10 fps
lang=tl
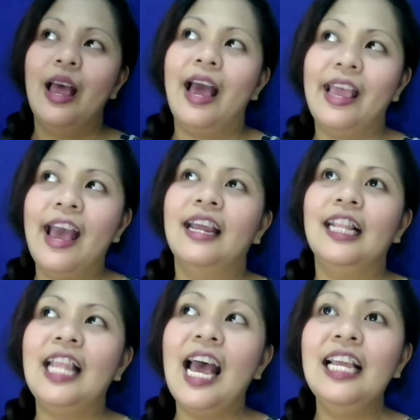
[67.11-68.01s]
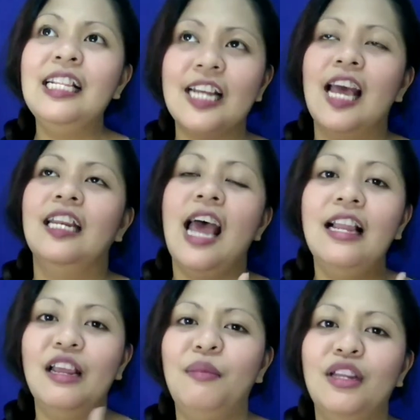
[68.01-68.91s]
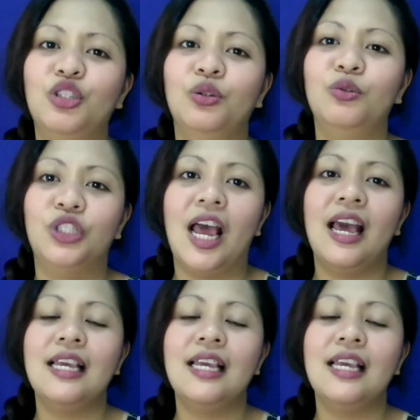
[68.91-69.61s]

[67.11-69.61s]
Ayan. At dahil dyan, dahil na-mention ko siya,